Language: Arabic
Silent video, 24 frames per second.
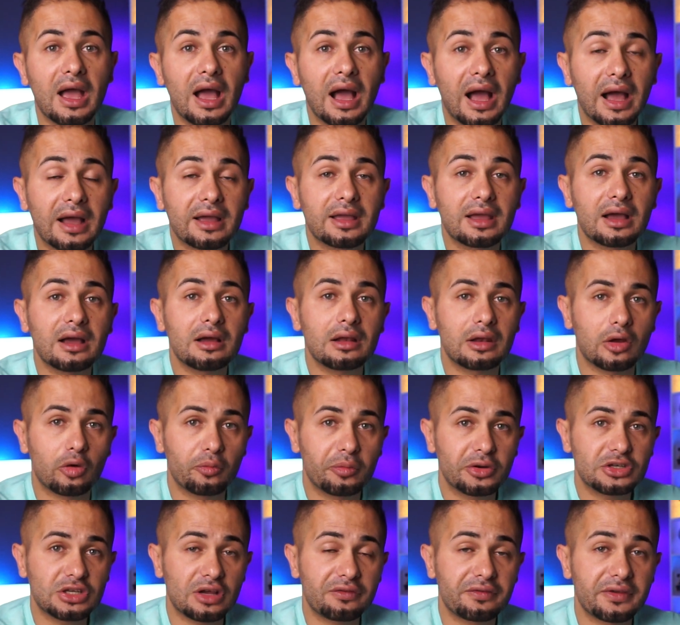حكى لو
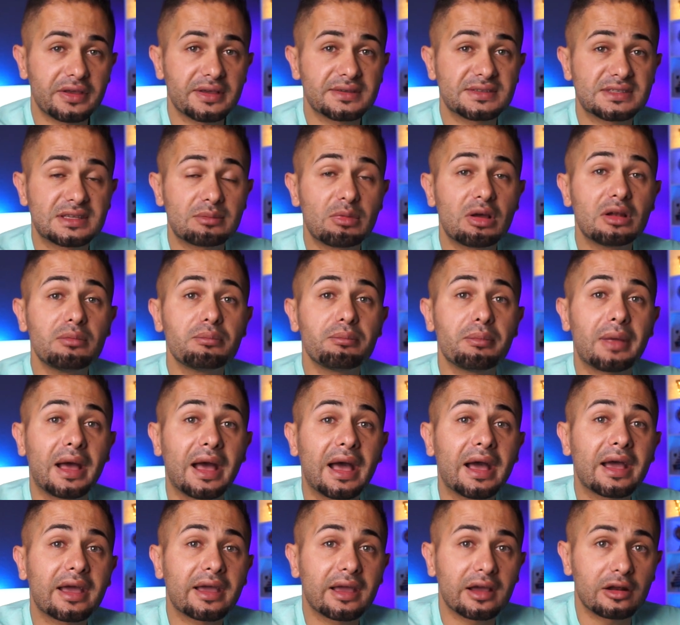برجع فيها الزمن
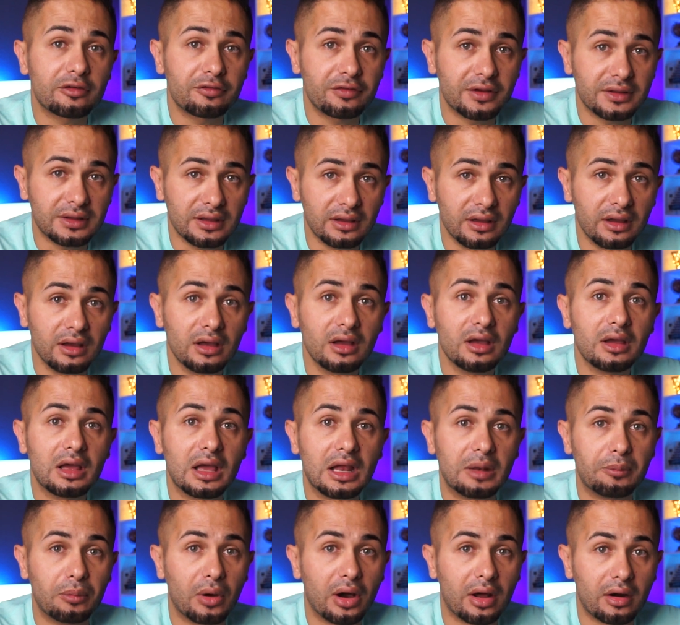بأخر فتح
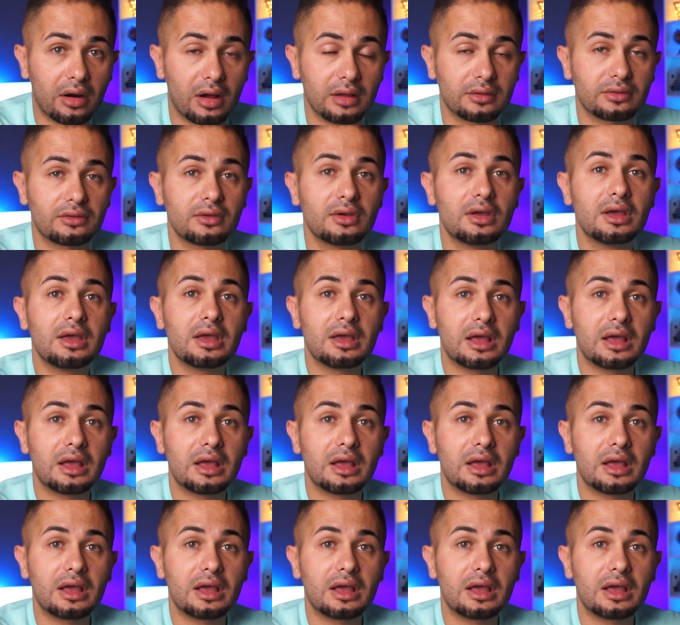البارات